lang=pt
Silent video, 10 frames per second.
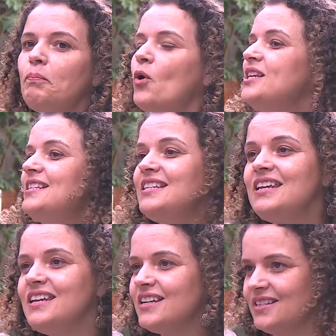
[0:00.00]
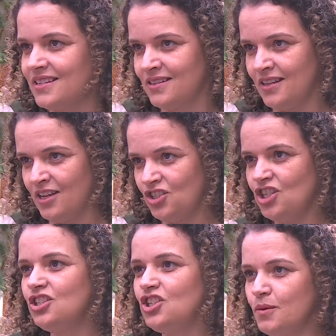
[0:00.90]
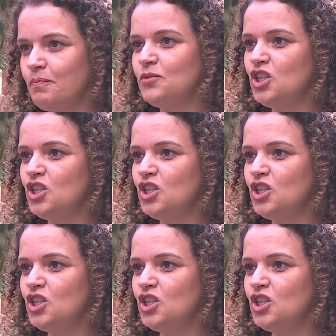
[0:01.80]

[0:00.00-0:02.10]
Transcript: poesias de, de,